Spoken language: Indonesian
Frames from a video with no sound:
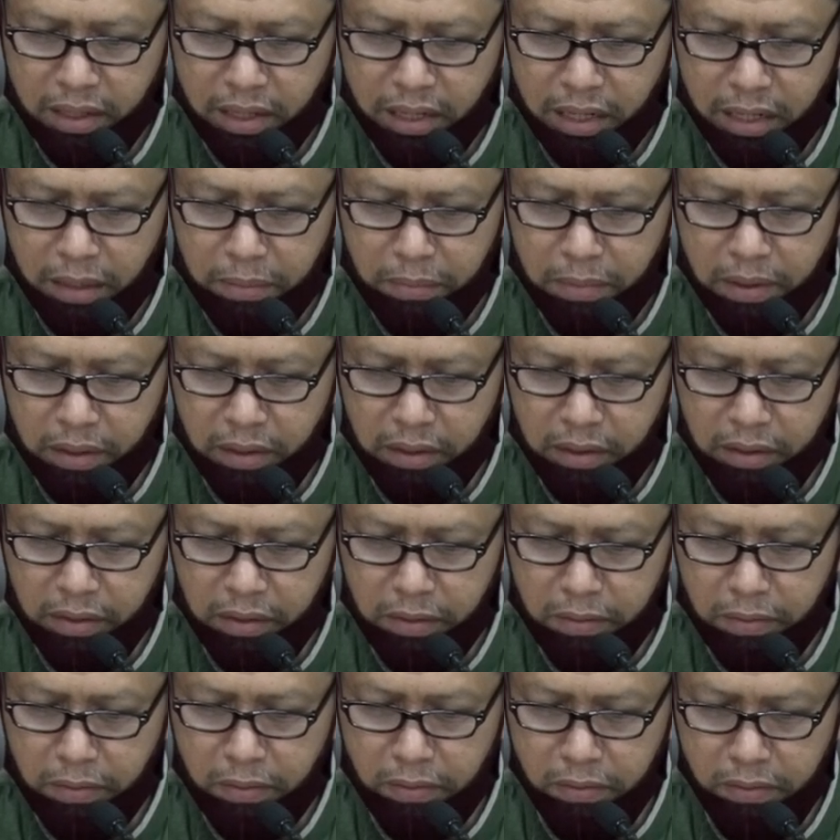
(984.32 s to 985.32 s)
rahmat
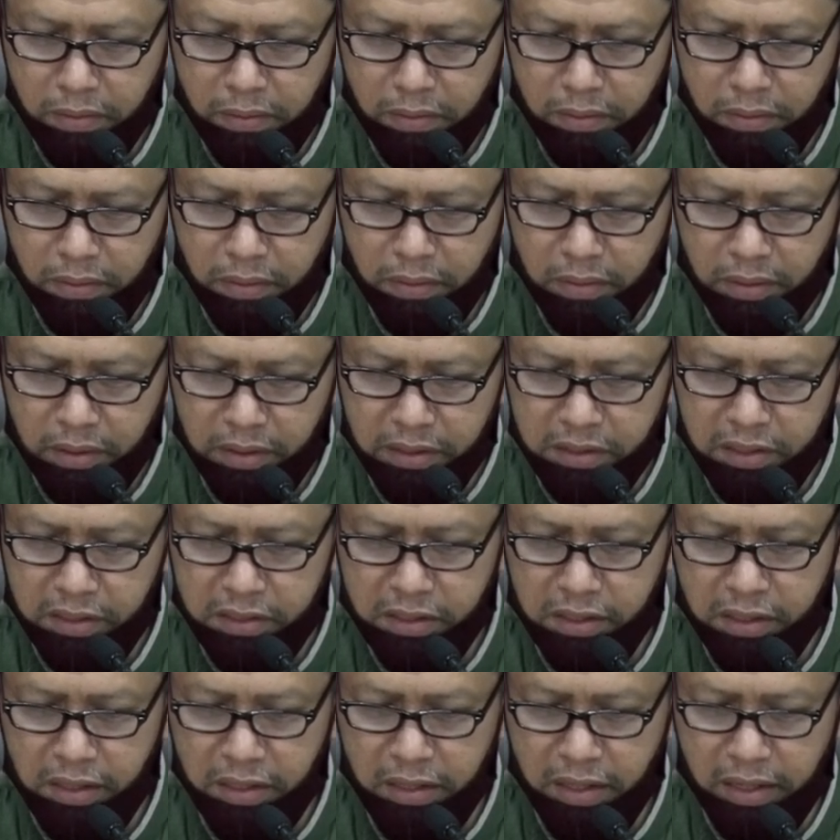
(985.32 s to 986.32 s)
itu di
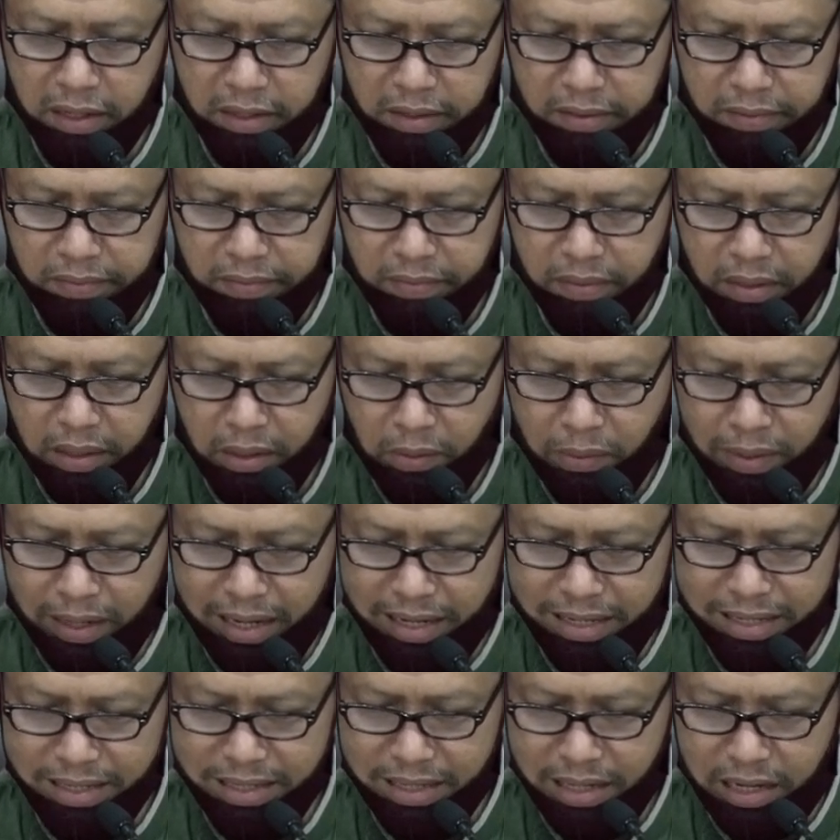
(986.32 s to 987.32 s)
sisinya.
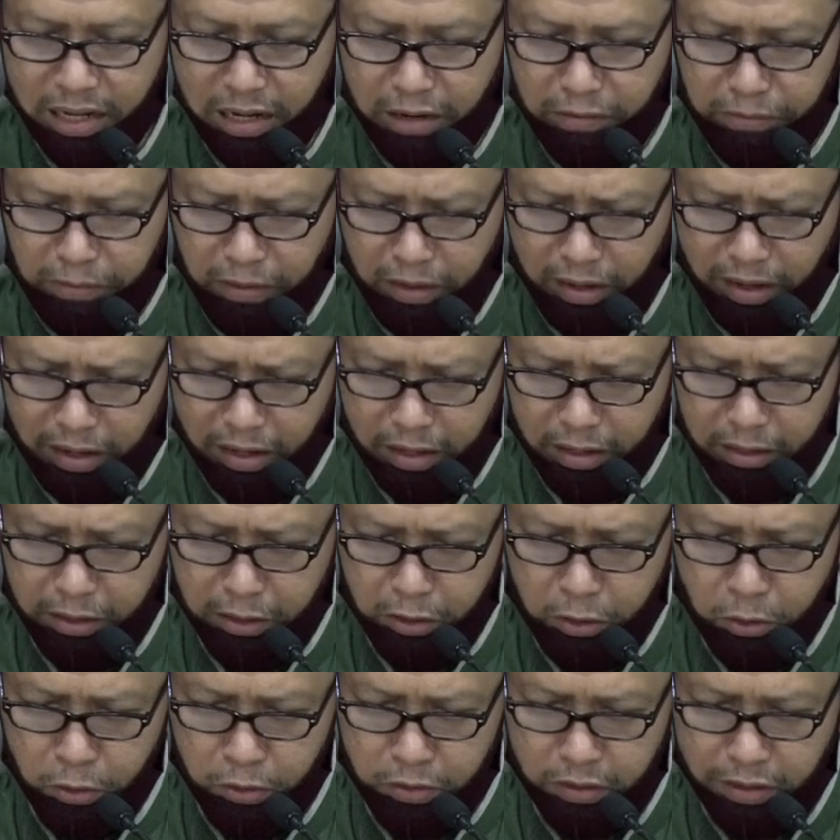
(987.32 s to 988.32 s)
Wa anzala fil
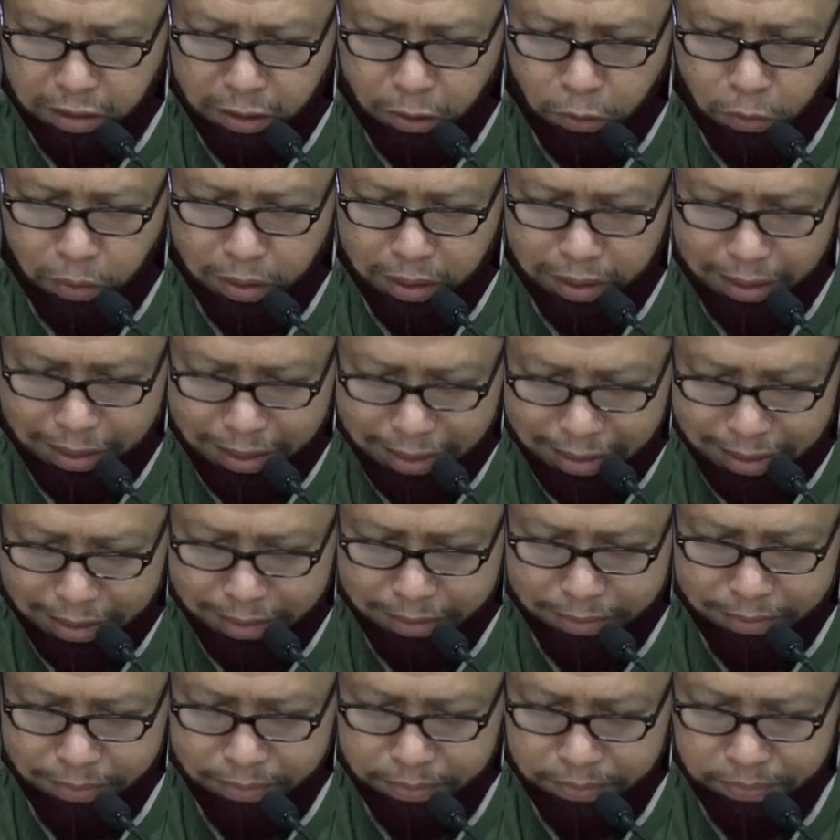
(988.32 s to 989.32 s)
ardi juz'an
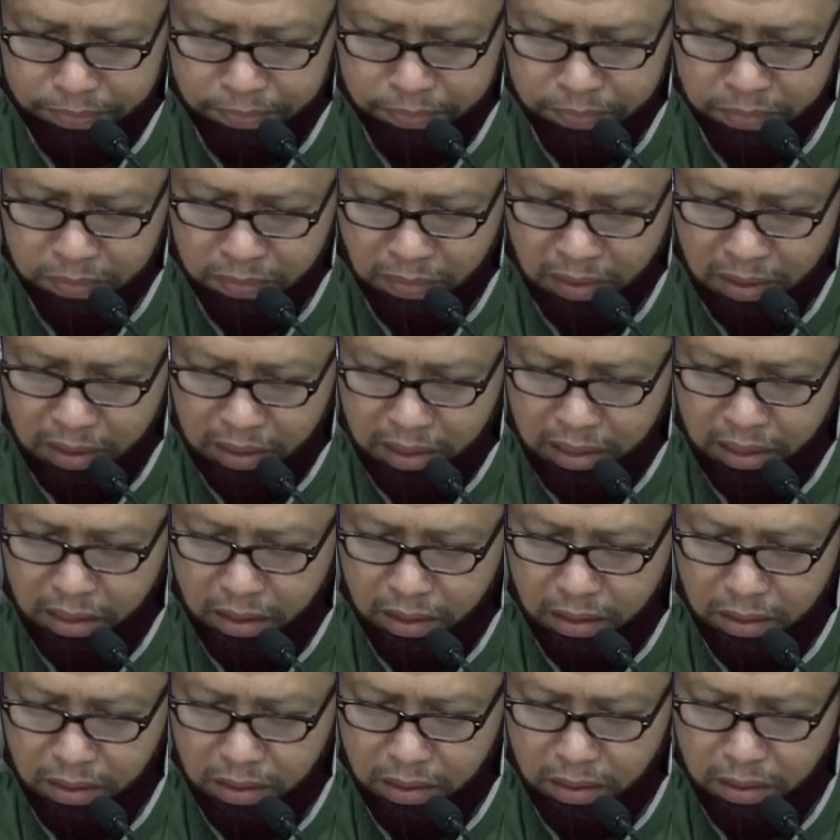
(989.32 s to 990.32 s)
wahidan.
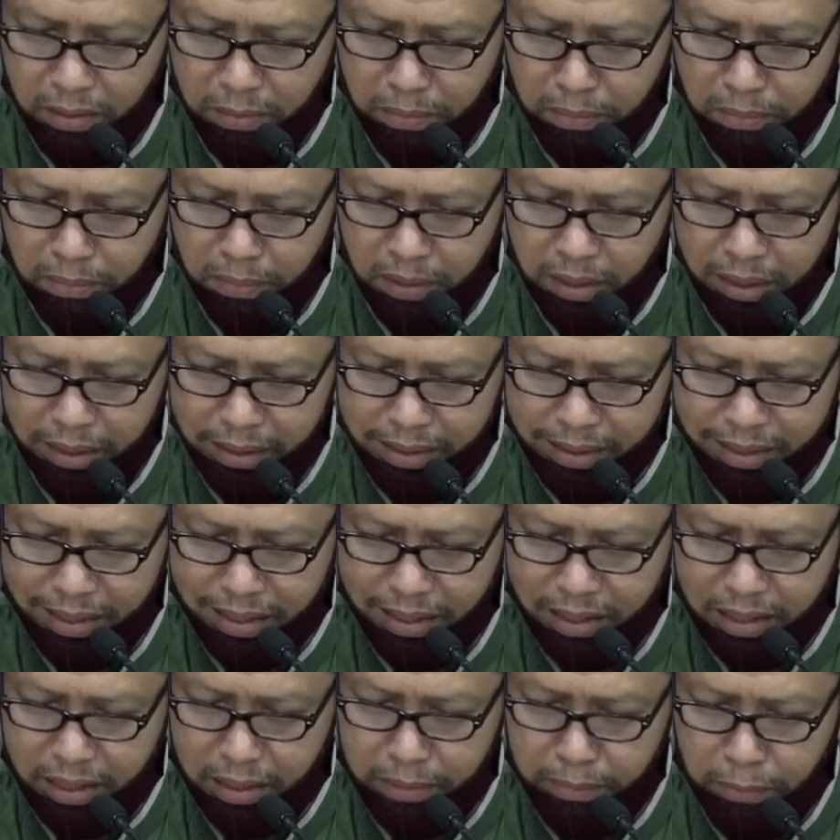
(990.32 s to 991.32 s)
Dan Allah
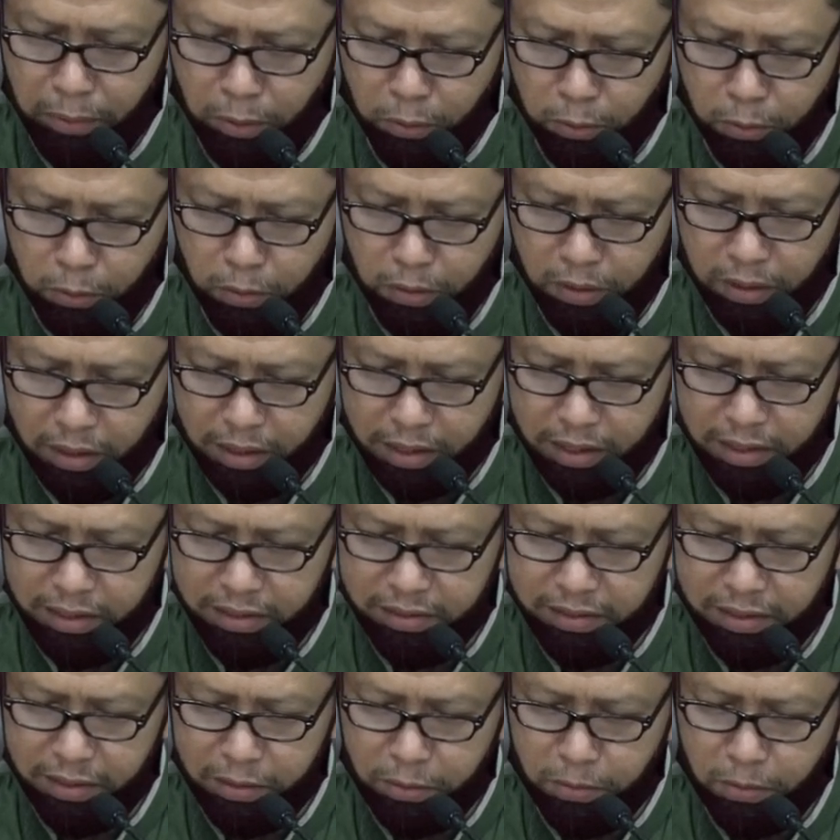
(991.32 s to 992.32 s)
meletakkan
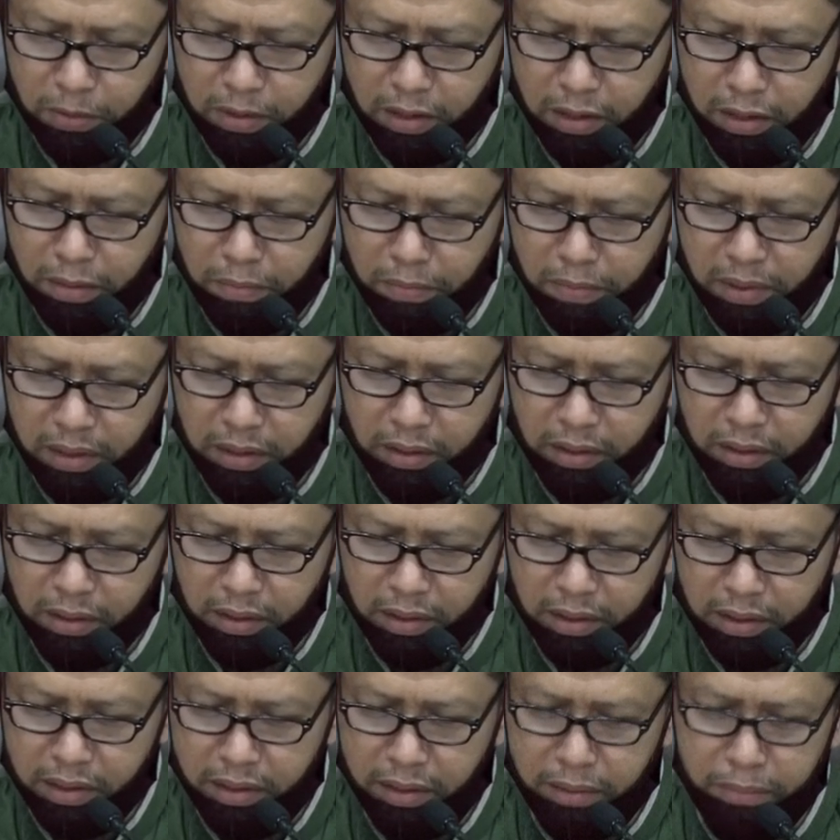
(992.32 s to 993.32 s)
menurunkan satu
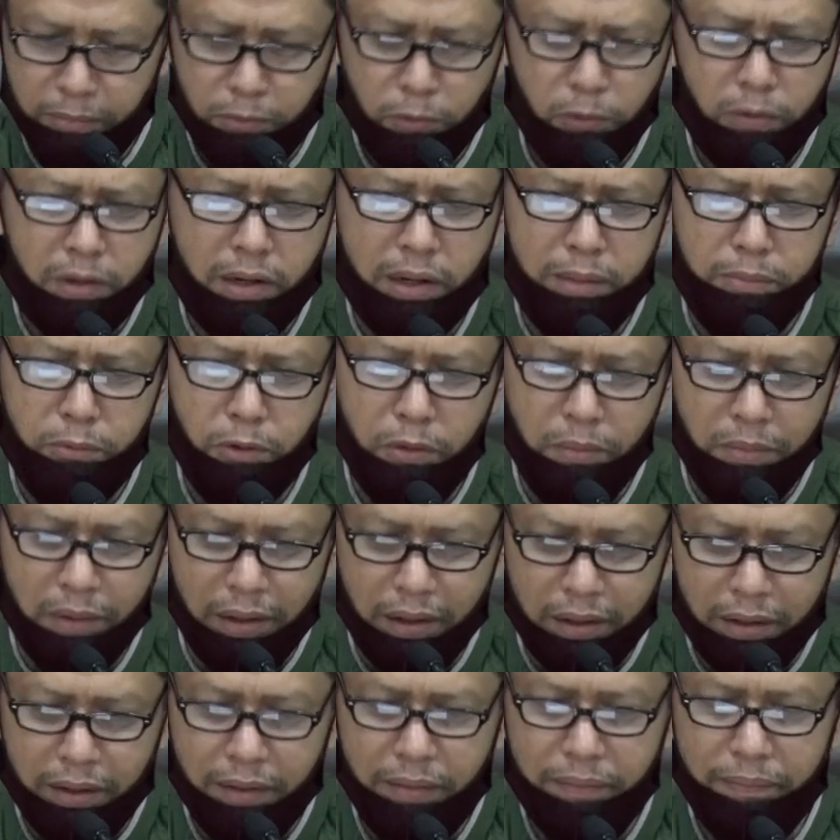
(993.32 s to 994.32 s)
rahmat ke muka
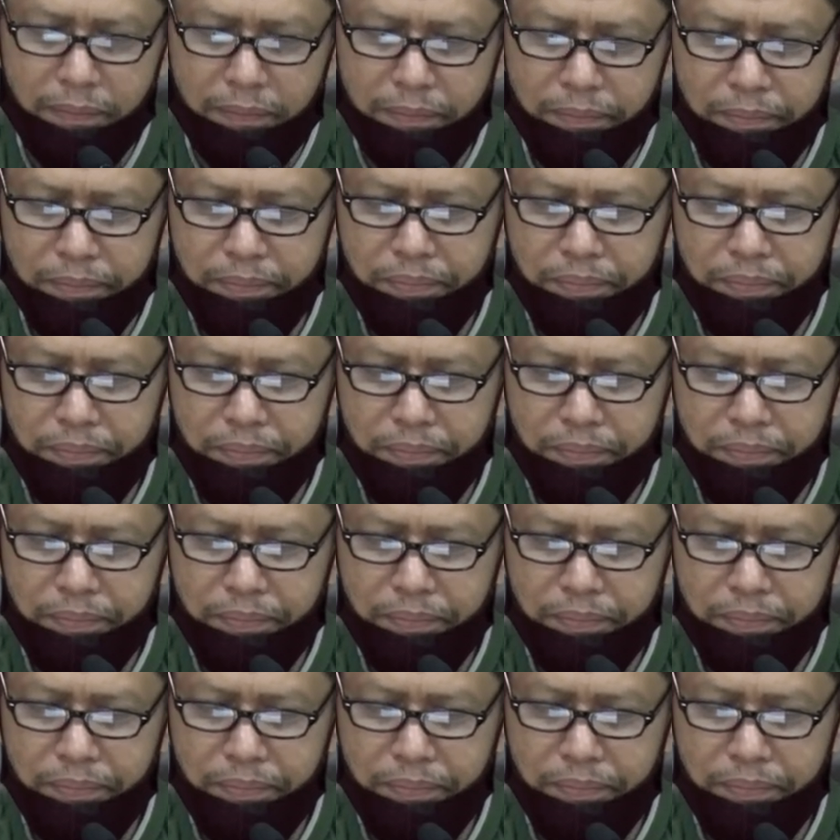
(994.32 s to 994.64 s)
bumi.